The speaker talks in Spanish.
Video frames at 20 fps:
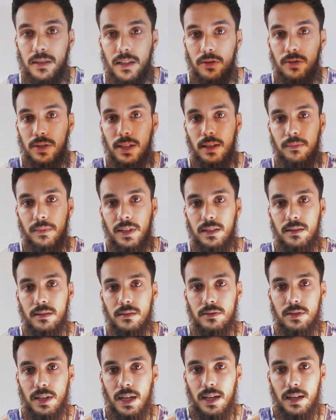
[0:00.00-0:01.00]
Se nota también,
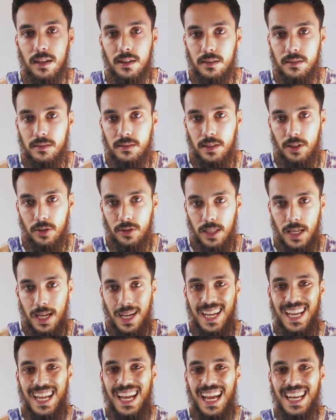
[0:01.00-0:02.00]
o sea, se
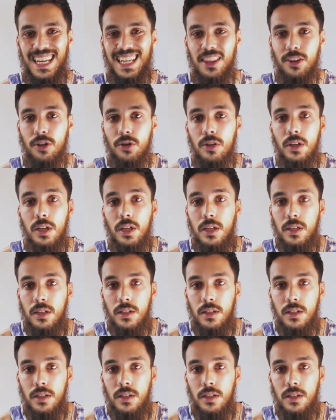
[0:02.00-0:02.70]
nota cálido.